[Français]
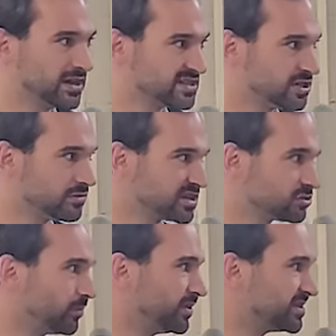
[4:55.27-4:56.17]
de la
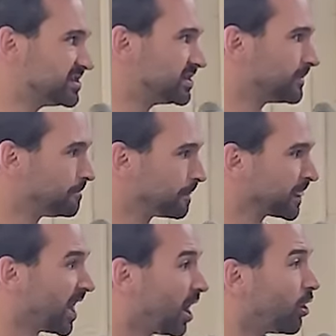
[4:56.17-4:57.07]
situation politique.
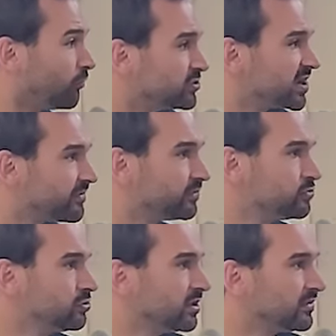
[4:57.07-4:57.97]
Alors vous avez
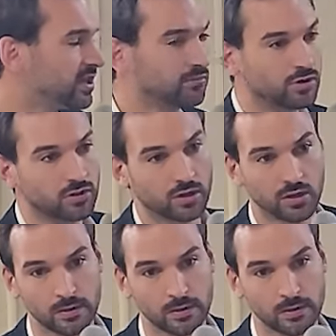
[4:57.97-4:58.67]
vu évidemment